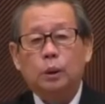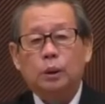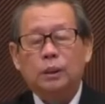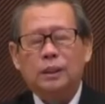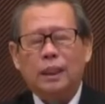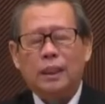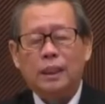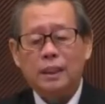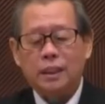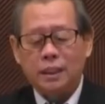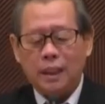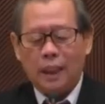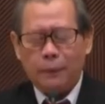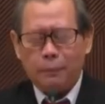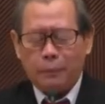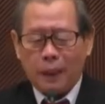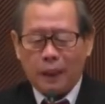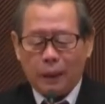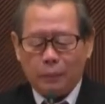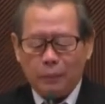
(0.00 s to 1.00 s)
Jadi
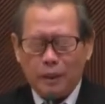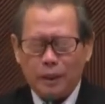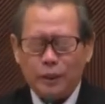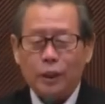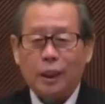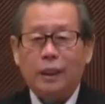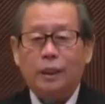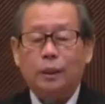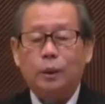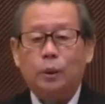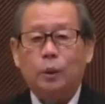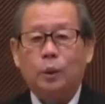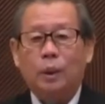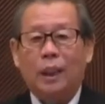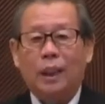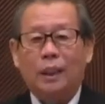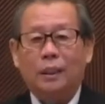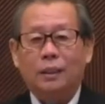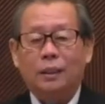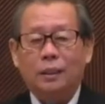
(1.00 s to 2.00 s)
siapa yang mencari
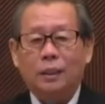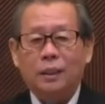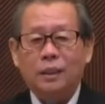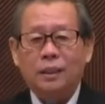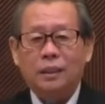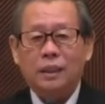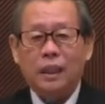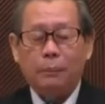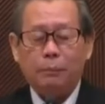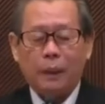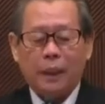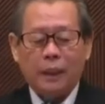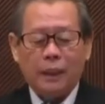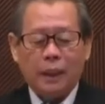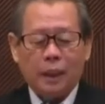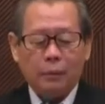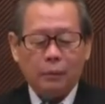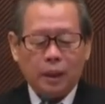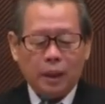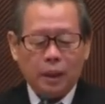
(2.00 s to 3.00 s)
Tuhan, siapa
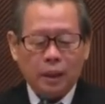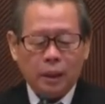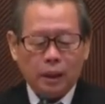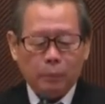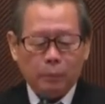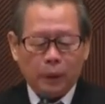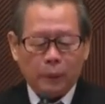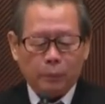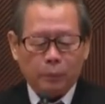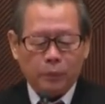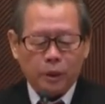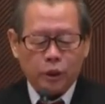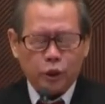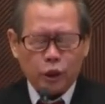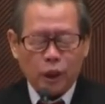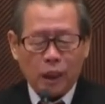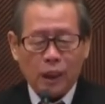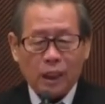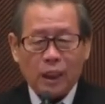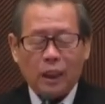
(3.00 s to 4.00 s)
yang ingin
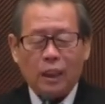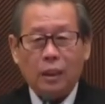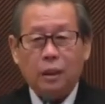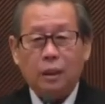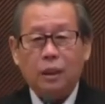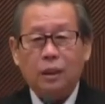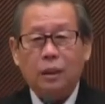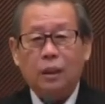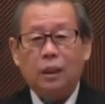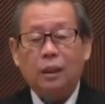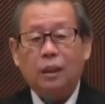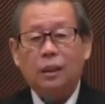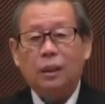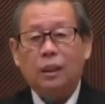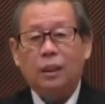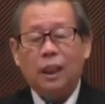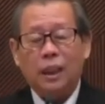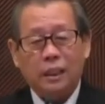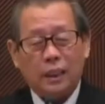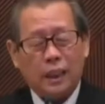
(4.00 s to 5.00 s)
berbicara
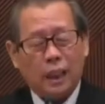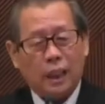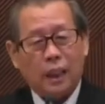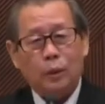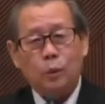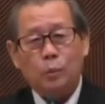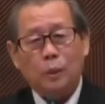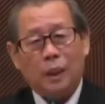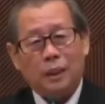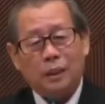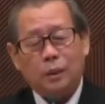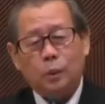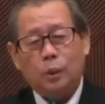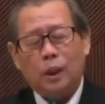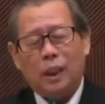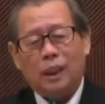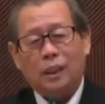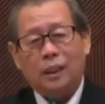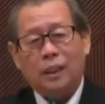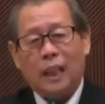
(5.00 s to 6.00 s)
hanyalah umat
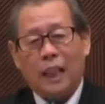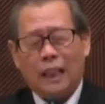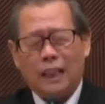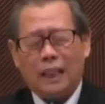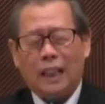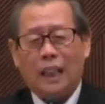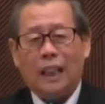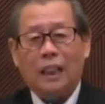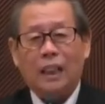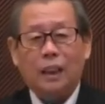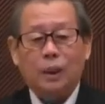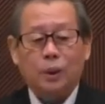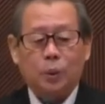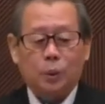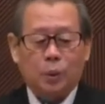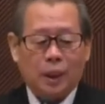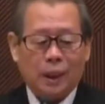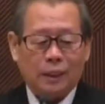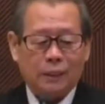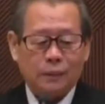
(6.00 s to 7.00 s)
Tuhan, anak-anak
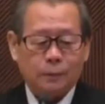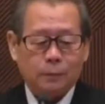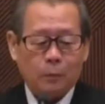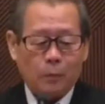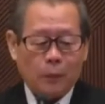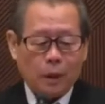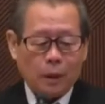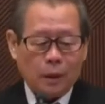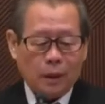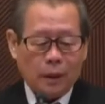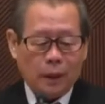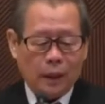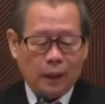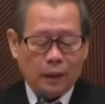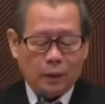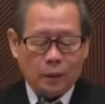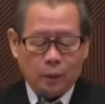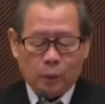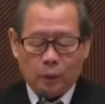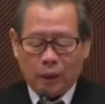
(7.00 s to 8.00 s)
Tuhan.
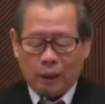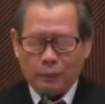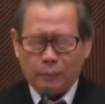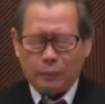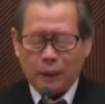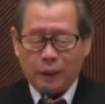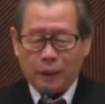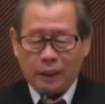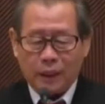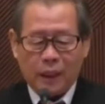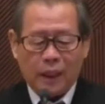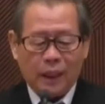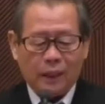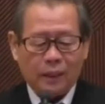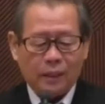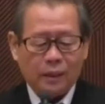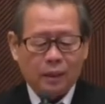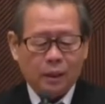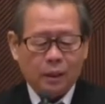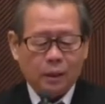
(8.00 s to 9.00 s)
Nah, Tuhan
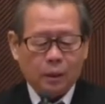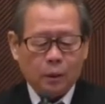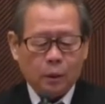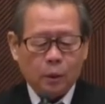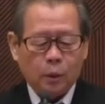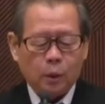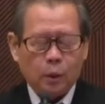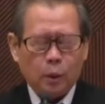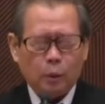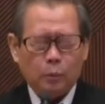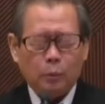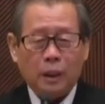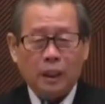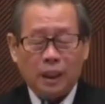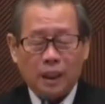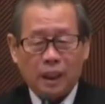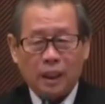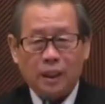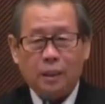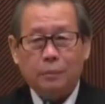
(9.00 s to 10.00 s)
berkenan untuk
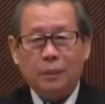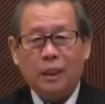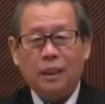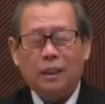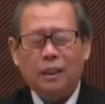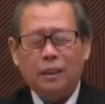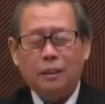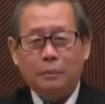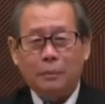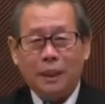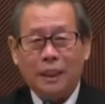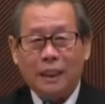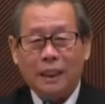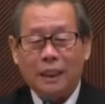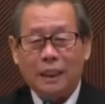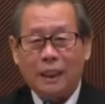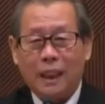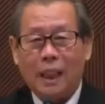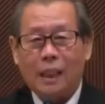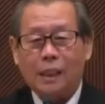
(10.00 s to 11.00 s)
menerima,
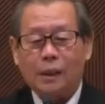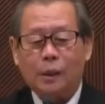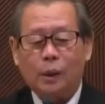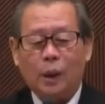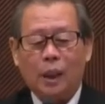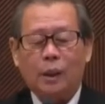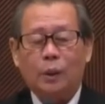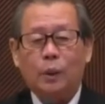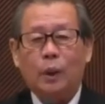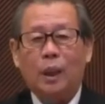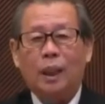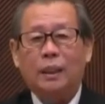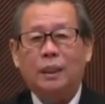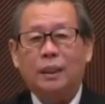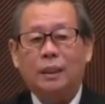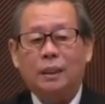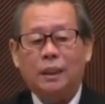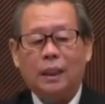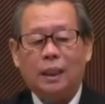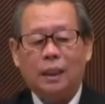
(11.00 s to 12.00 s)
mendengar doa-doa
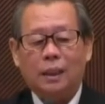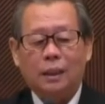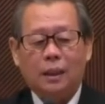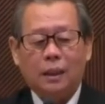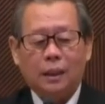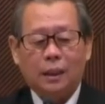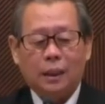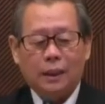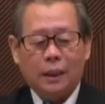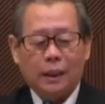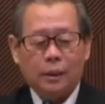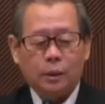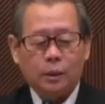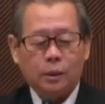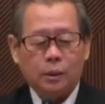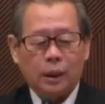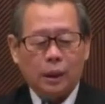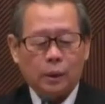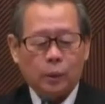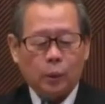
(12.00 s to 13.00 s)
kita dan
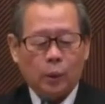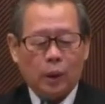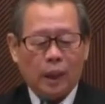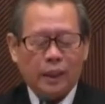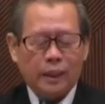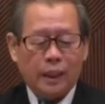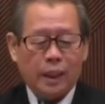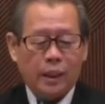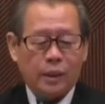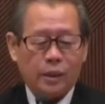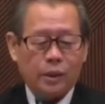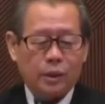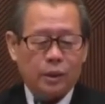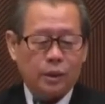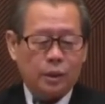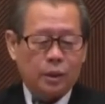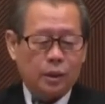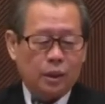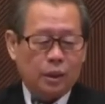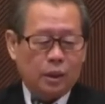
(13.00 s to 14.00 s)
juga Tuhan
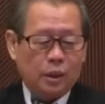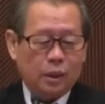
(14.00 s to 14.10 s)
Yesus